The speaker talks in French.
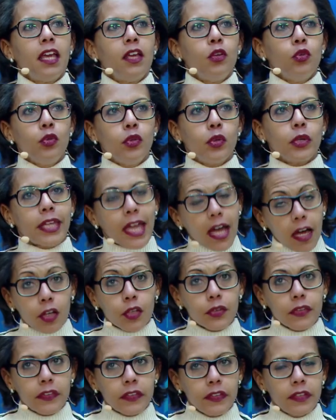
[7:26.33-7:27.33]
une
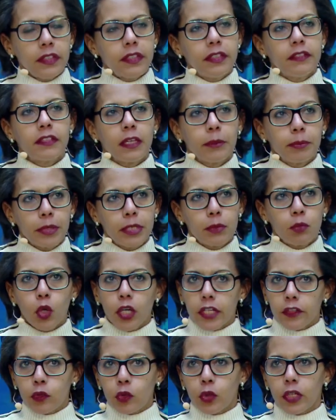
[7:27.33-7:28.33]
garantie qui s'appelle Mon
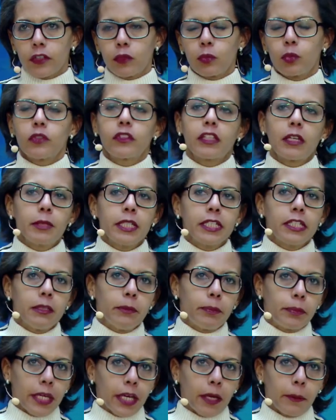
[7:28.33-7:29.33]
Resto Responsable et qui
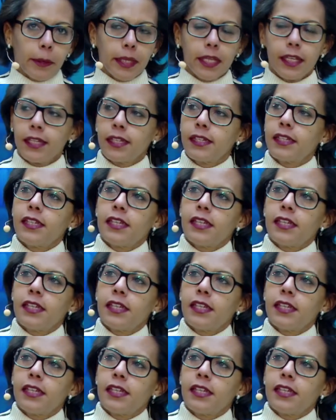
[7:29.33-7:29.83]
permet